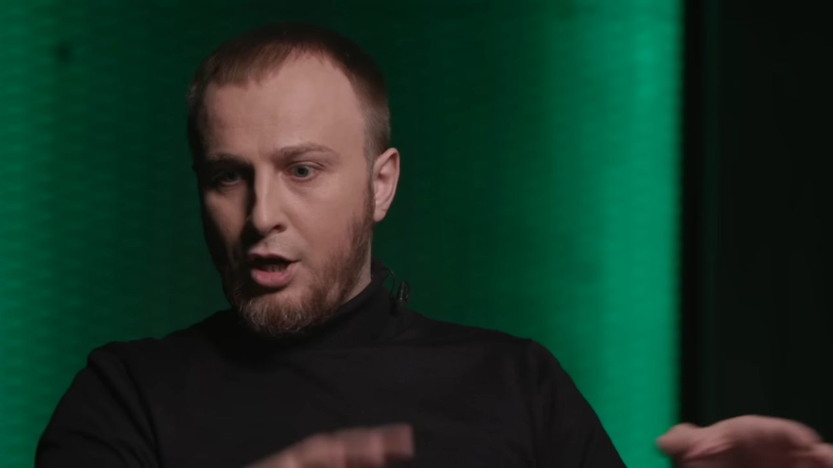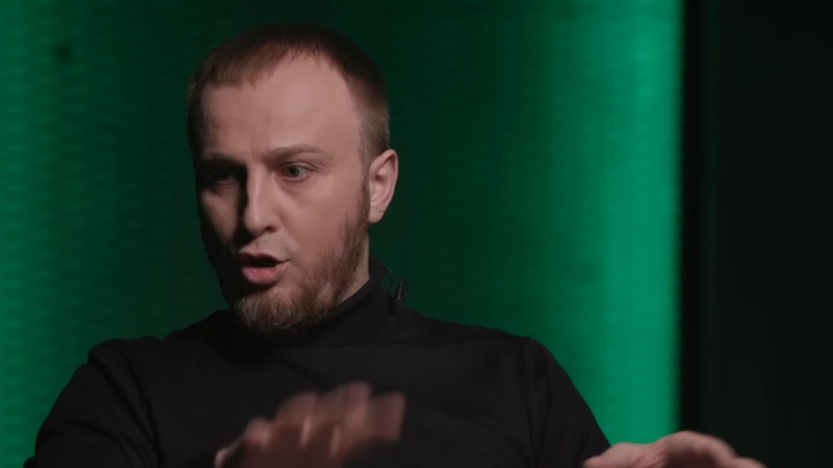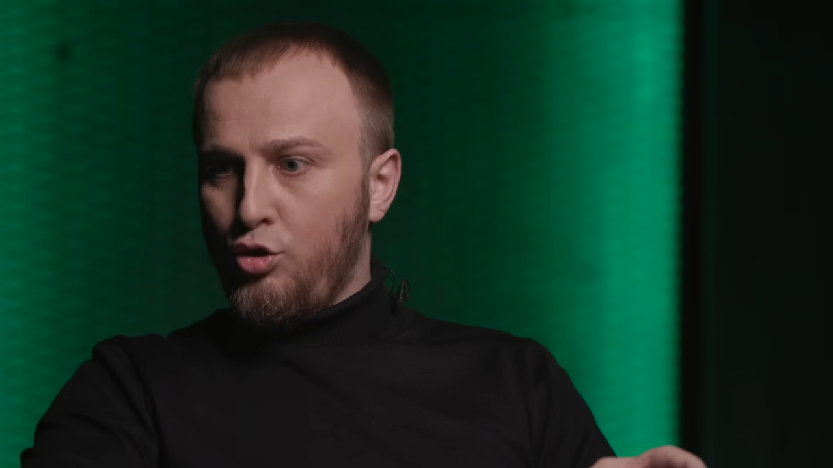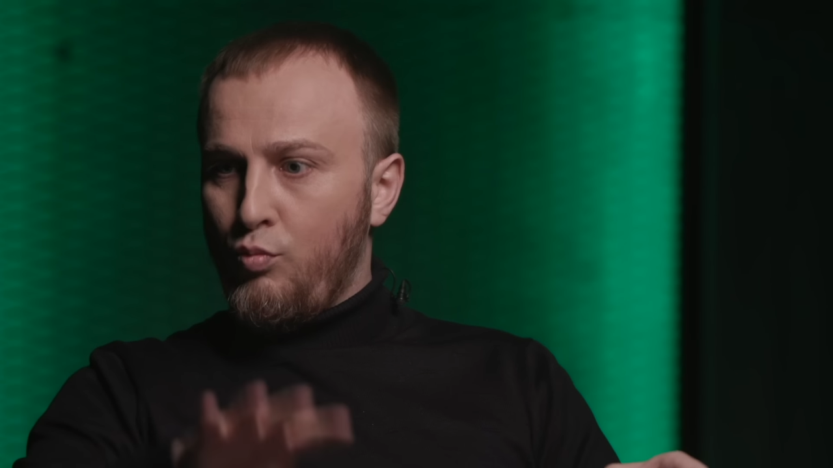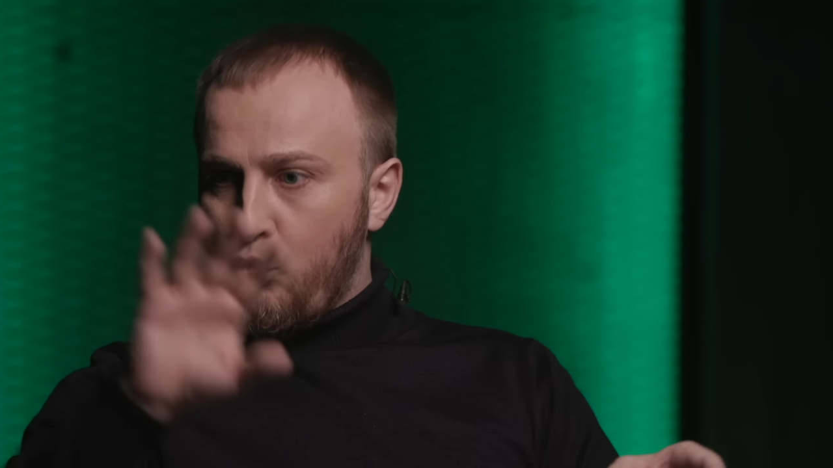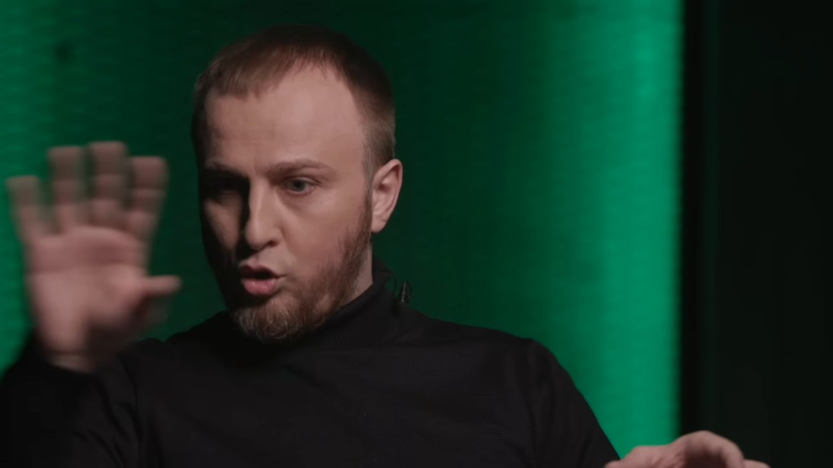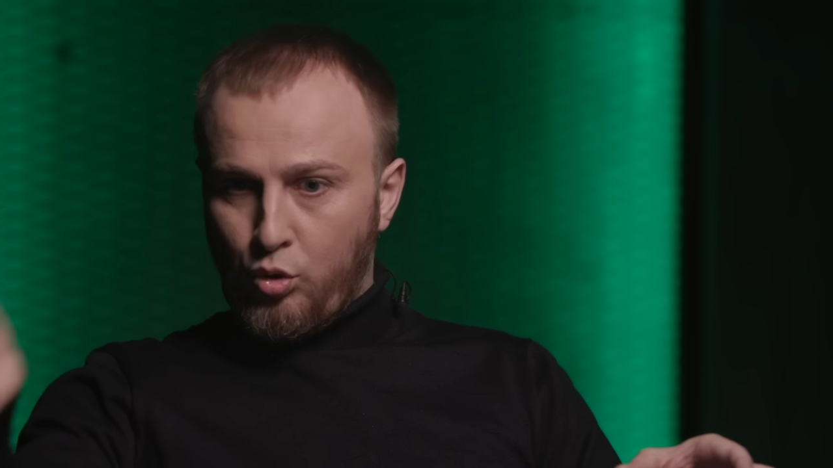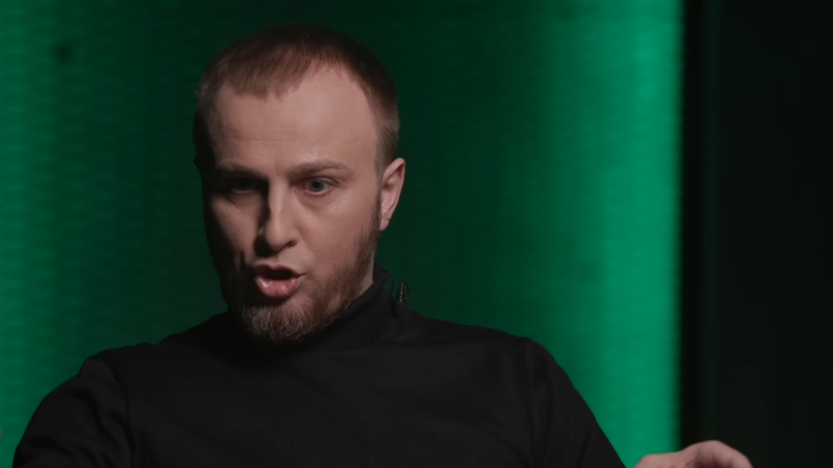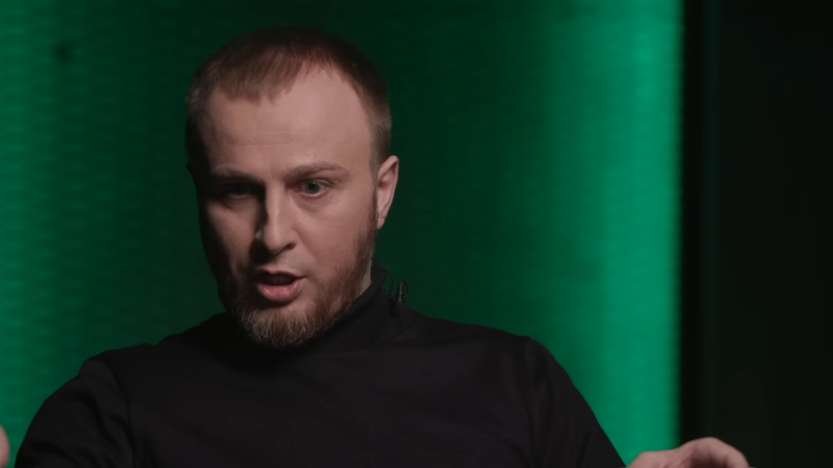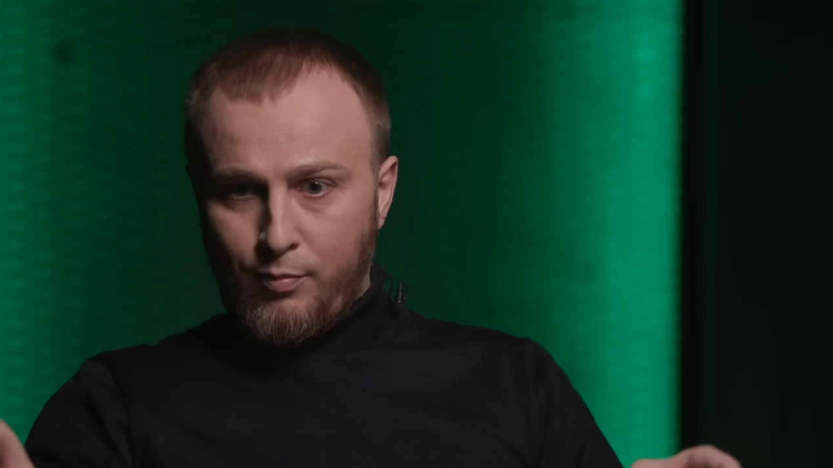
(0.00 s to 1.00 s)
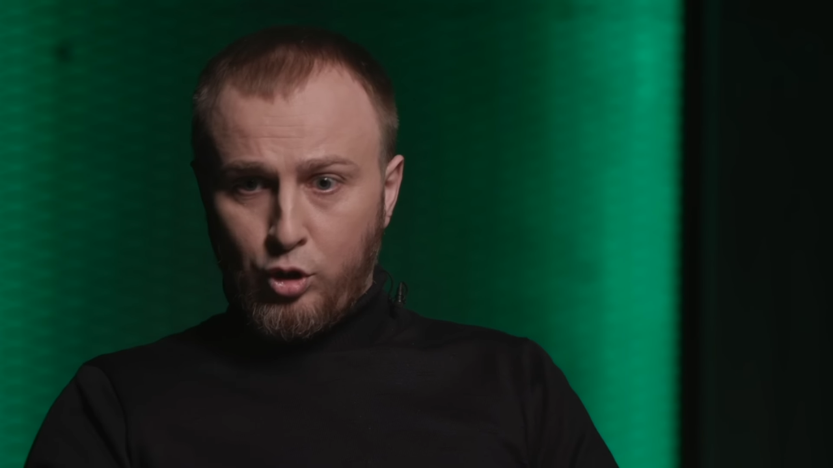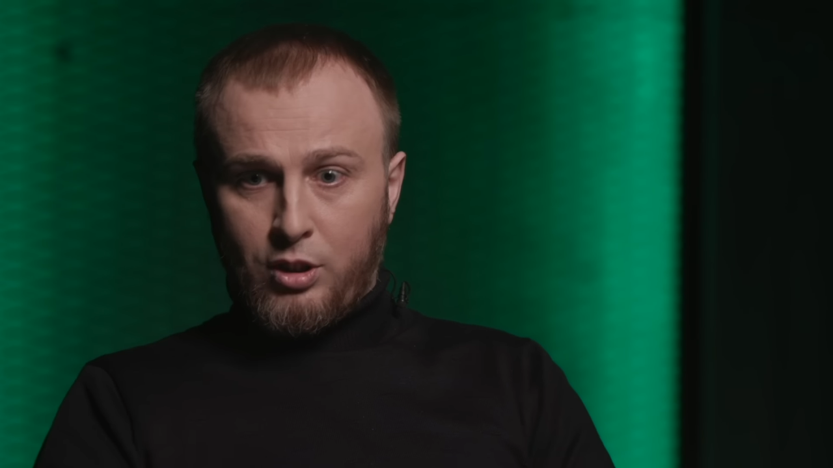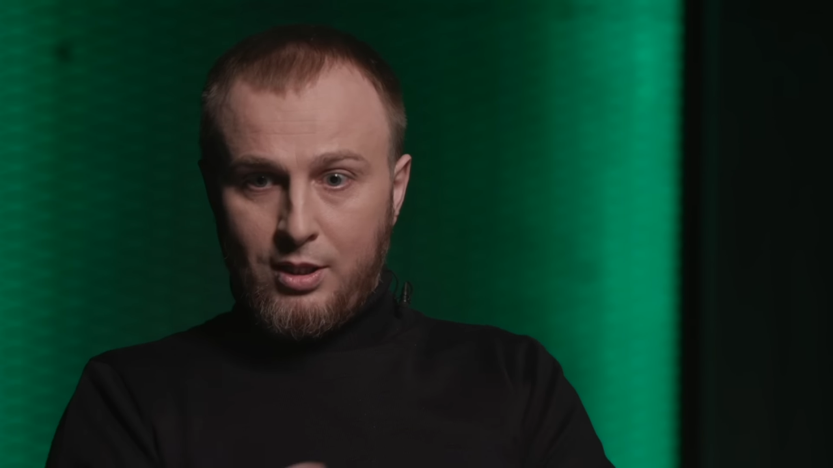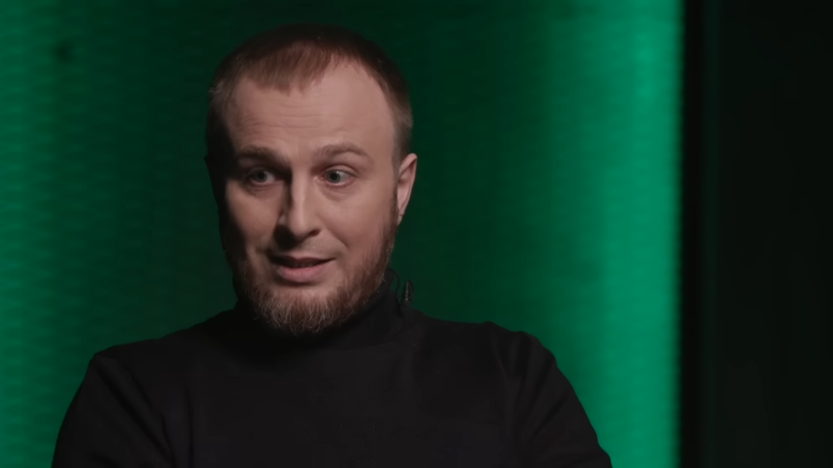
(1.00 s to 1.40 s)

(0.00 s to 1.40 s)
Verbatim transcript: ее муж тоже работает,